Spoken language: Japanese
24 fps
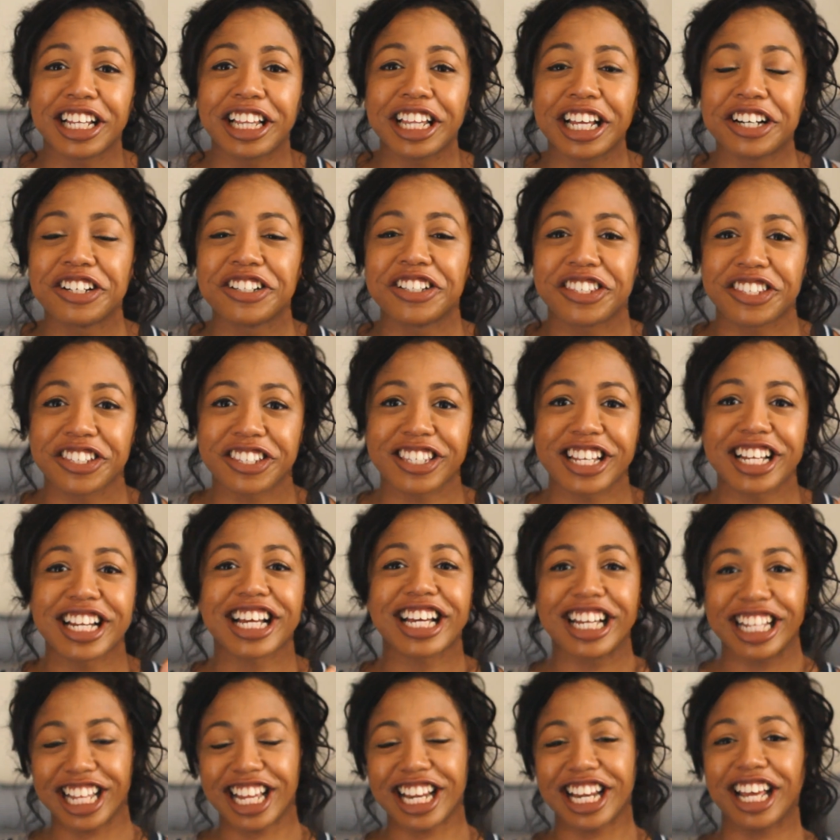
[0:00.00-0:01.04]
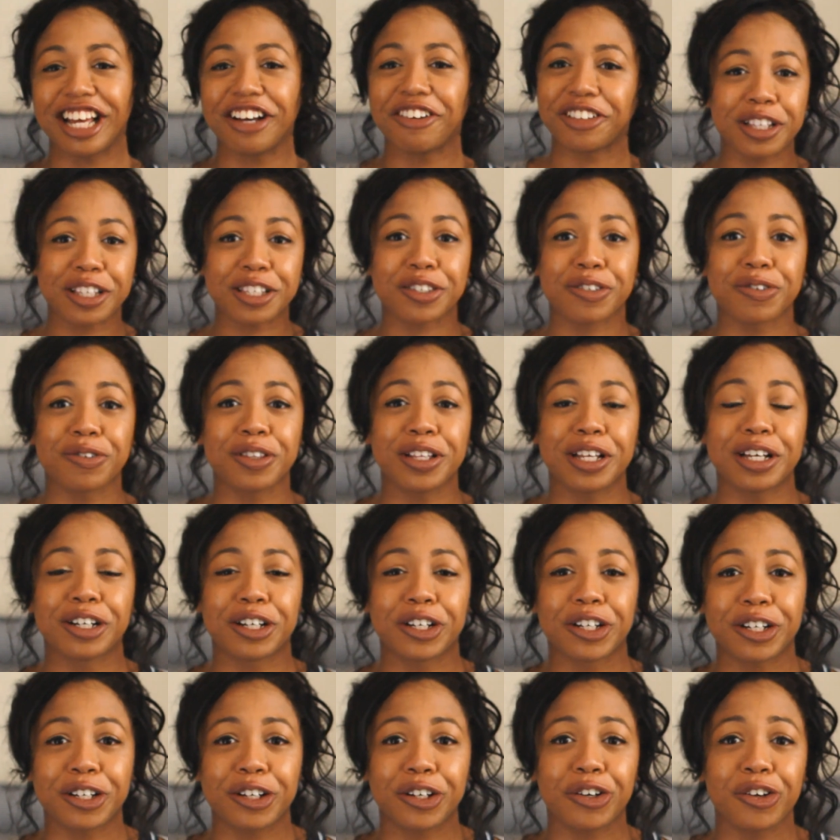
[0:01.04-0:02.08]
絶対うつさないでねそんな
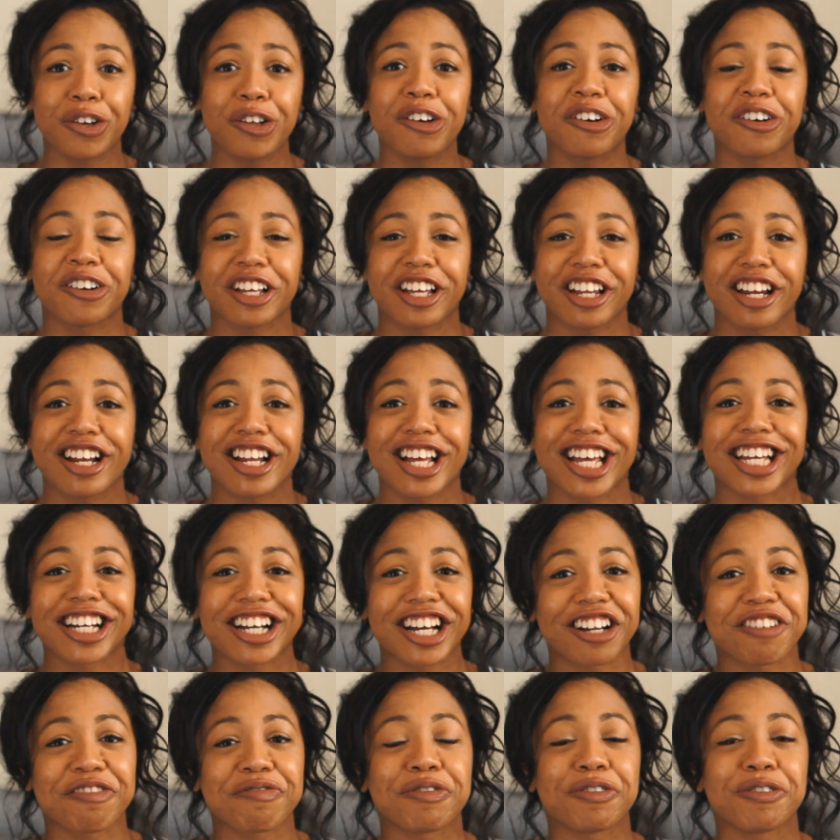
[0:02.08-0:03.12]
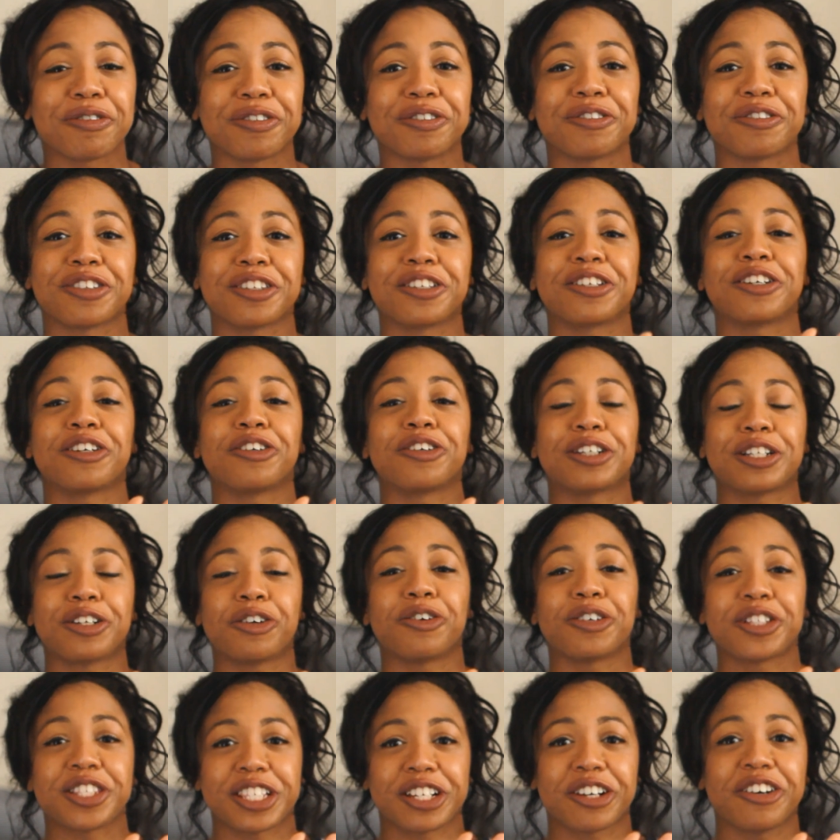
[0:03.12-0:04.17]
グリグリいらないからもう、うん、
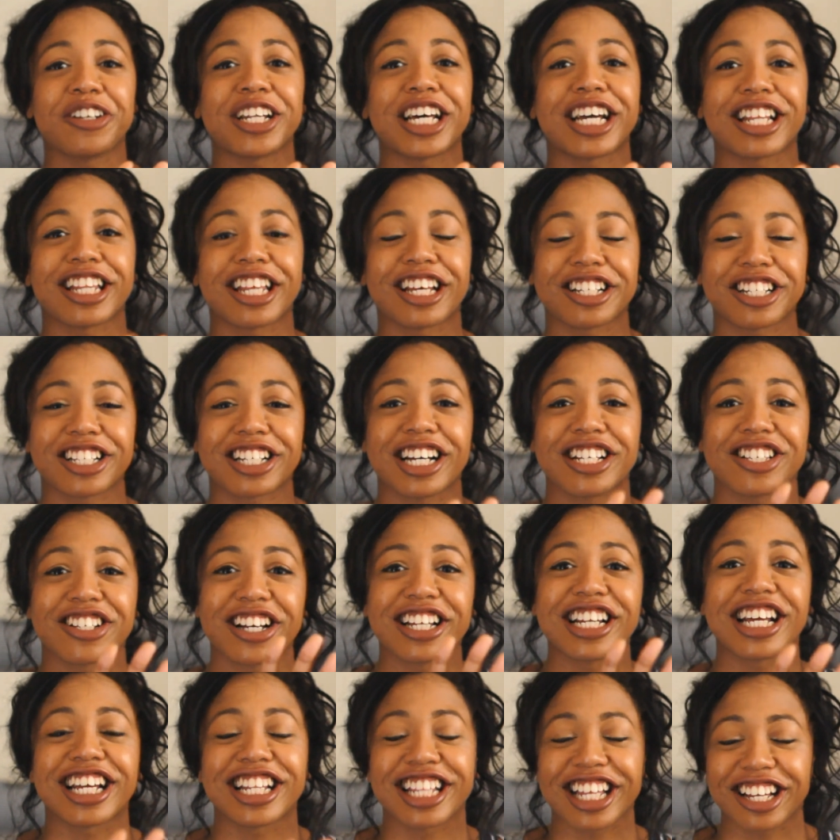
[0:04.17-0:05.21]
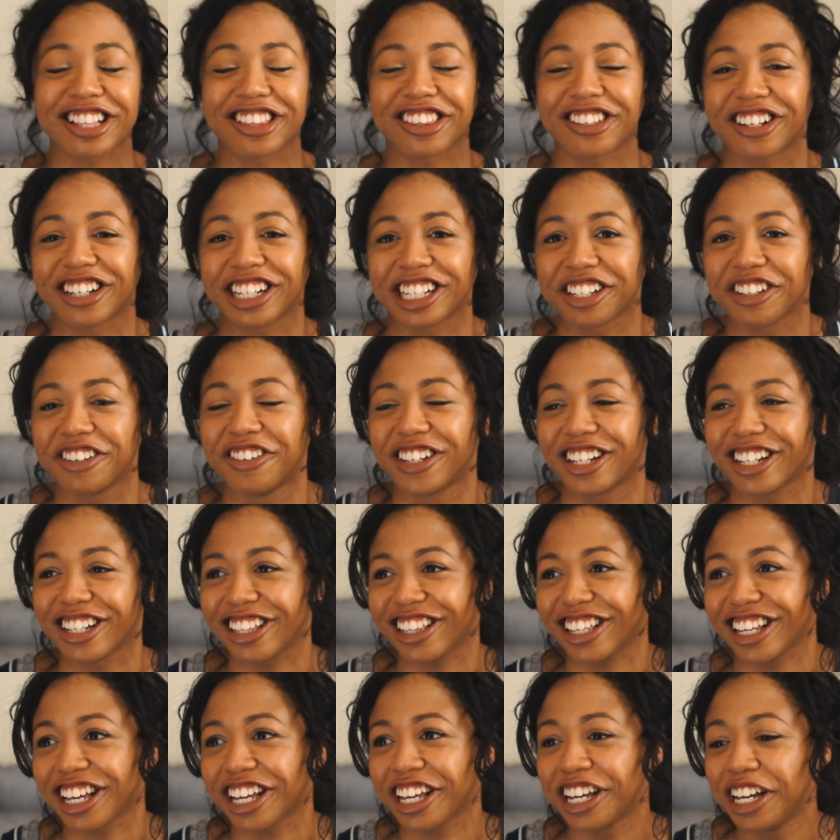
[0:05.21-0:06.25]
こっち来ないで近づかないでとか言われ
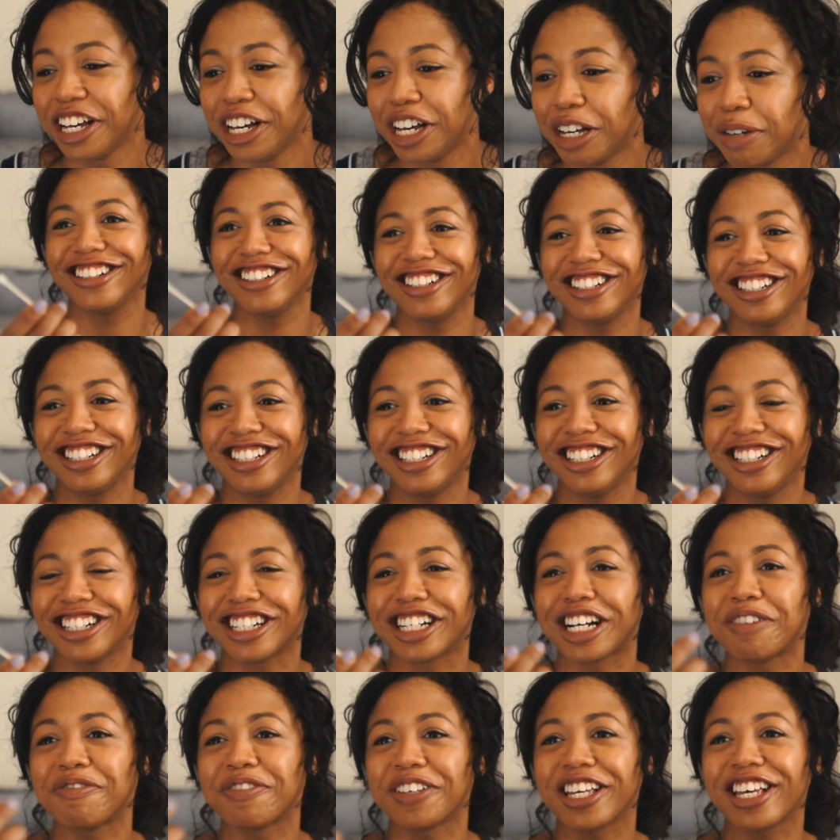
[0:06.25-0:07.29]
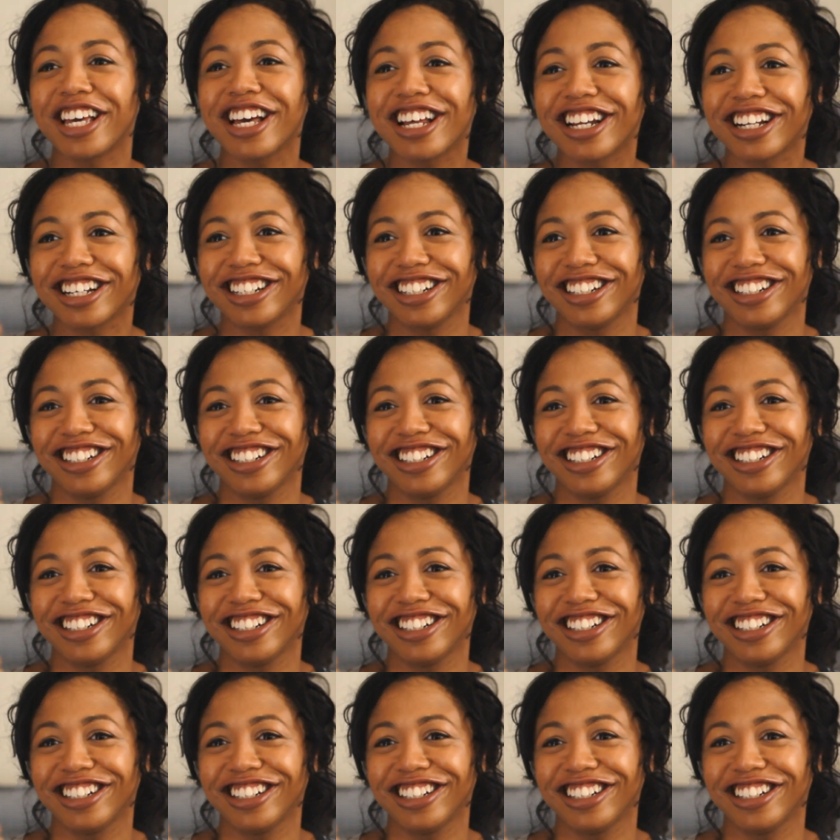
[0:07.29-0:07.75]
て Nope Come and get it